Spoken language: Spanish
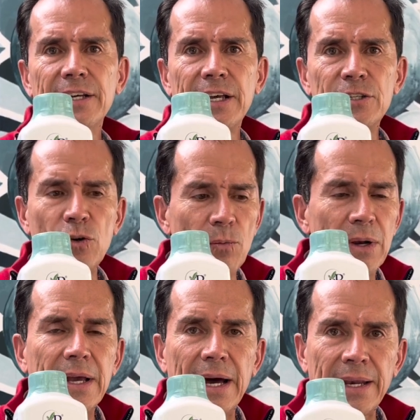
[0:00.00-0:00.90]
que es como el
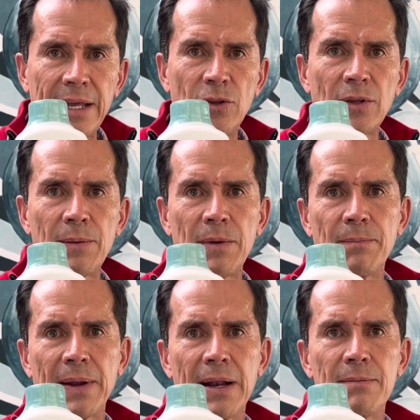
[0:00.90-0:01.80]
carrito también
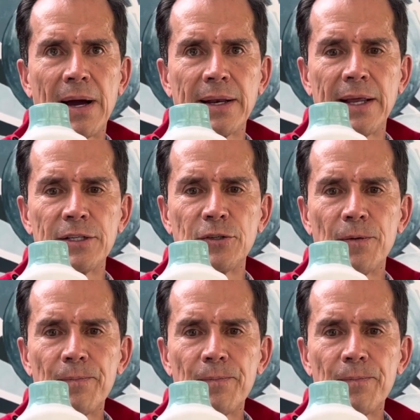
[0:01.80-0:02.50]
para el magnesio.